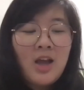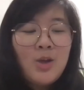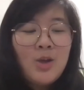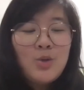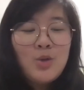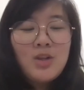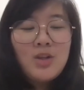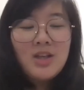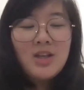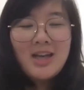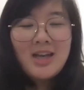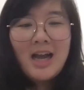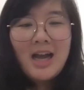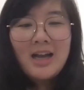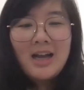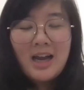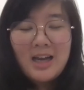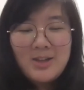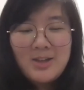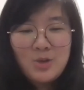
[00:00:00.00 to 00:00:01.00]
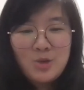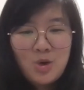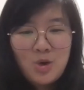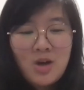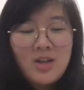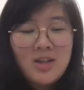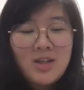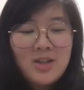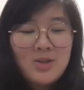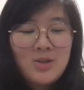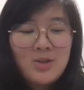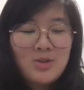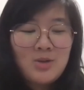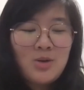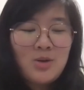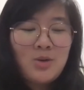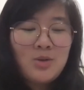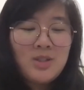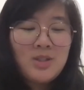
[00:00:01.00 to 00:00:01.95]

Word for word: 所以你刚开始创业的时候，